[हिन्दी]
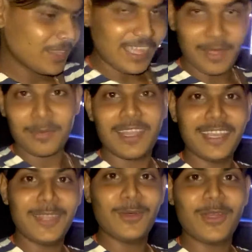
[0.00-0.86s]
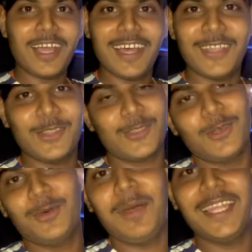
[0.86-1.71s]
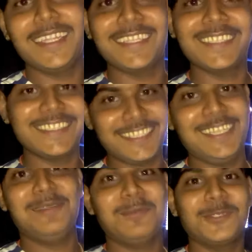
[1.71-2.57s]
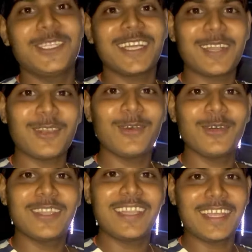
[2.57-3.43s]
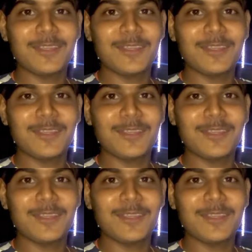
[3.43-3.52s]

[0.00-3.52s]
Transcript: आपके लिए होगा तो भाई जल्दी पूजा कर लो ताकि